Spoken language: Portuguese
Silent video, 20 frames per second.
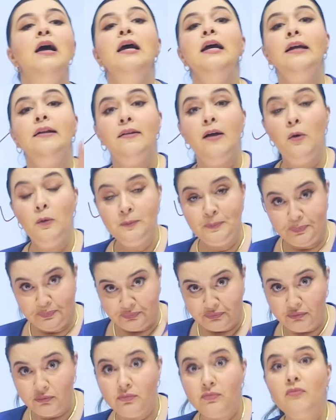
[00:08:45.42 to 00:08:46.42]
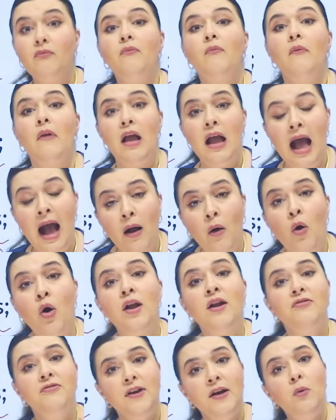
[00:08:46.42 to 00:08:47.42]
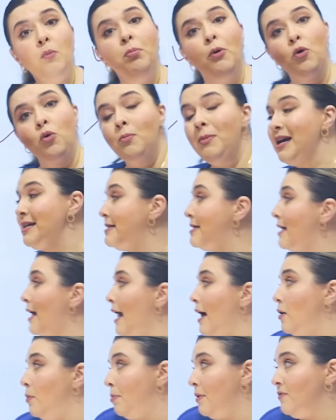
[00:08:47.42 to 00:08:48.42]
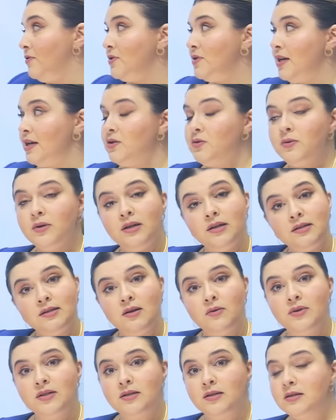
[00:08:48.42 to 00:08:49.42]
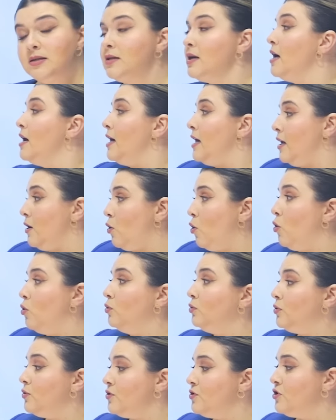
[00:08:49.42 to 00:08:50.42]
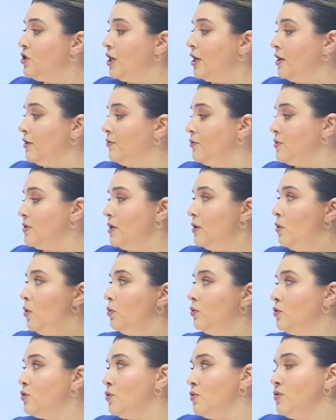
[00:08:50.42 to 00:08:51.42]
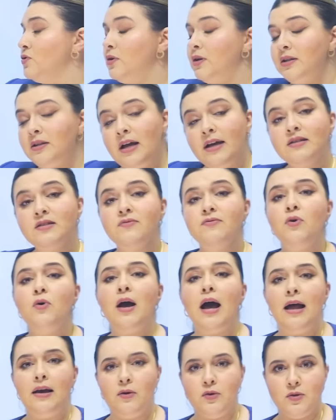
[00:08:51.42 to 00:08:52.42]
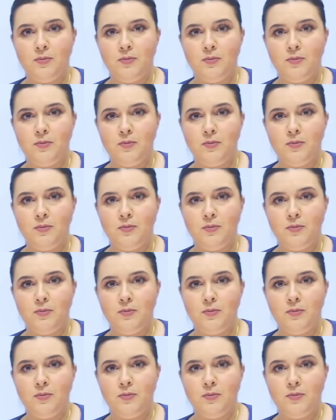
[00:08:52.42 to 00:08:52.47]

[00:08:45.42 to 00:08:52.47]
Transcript: Então, agora fica um pouco mais claro para vocês o que, que são esses encontros dígrafos e encontros consonantais e vocálicos,